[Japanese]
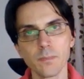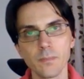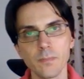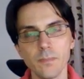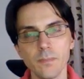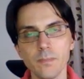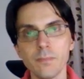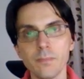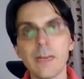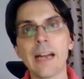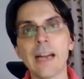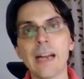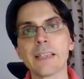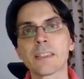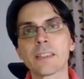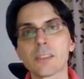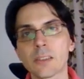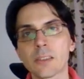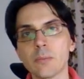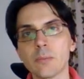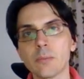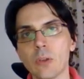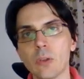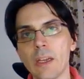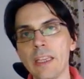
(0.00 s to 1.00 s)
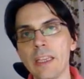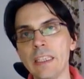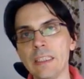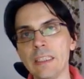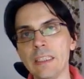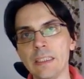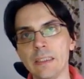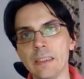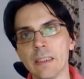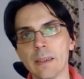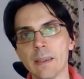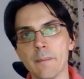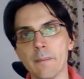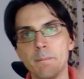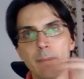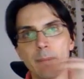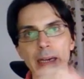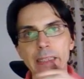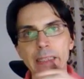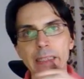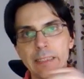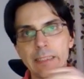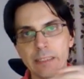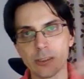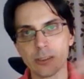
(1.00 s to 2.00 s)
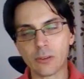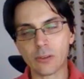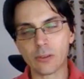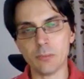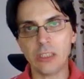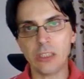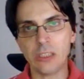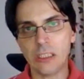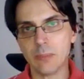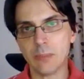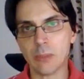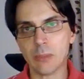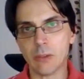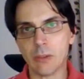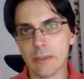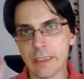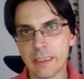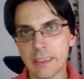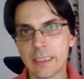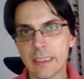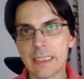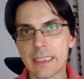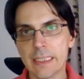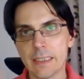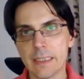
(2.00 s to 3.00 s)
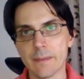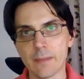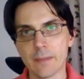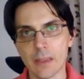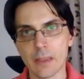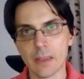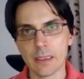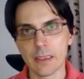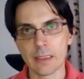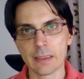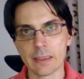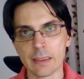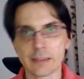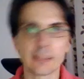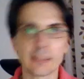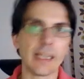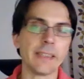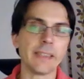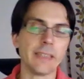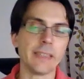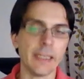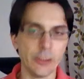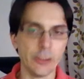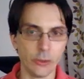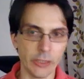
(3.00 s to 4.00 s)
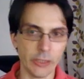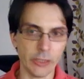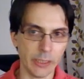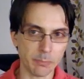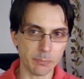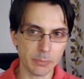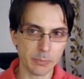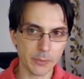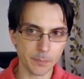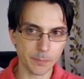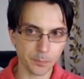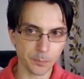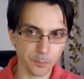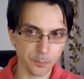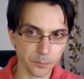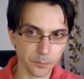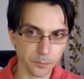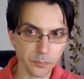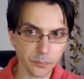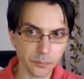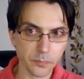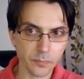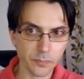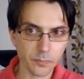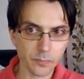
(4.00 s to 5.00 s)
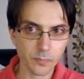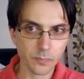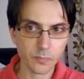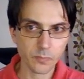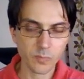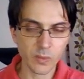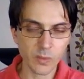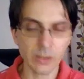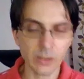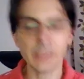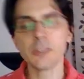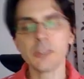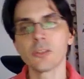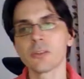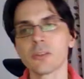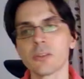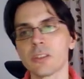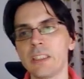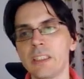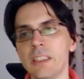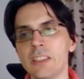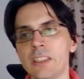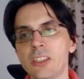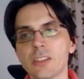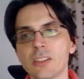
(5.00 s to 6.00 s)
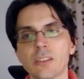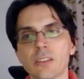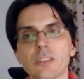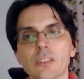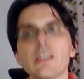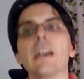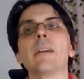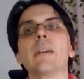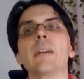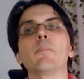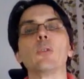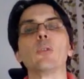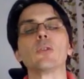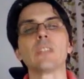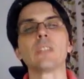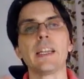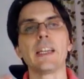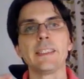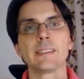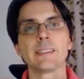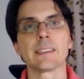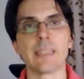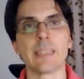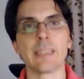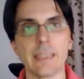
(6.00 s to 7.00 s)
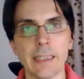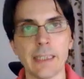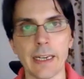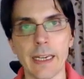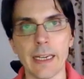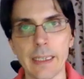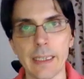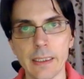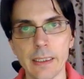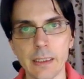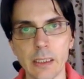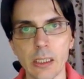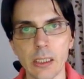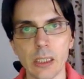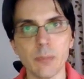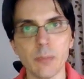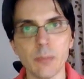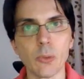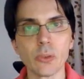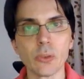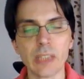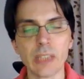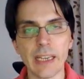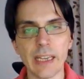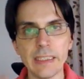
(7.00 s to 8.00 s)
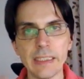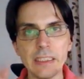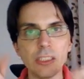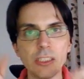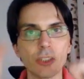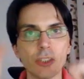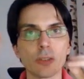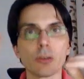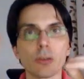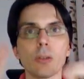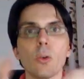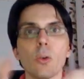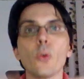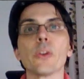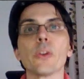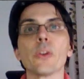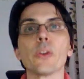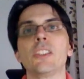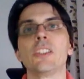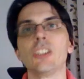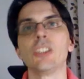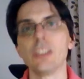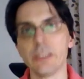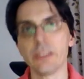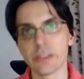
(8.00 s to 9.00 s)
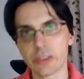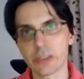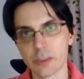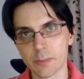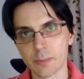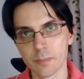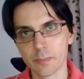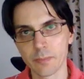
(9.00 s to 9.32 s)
マックスム A マイナスミニマム A が最大のギャップ。ですので、実は問題3が問題1と同じです。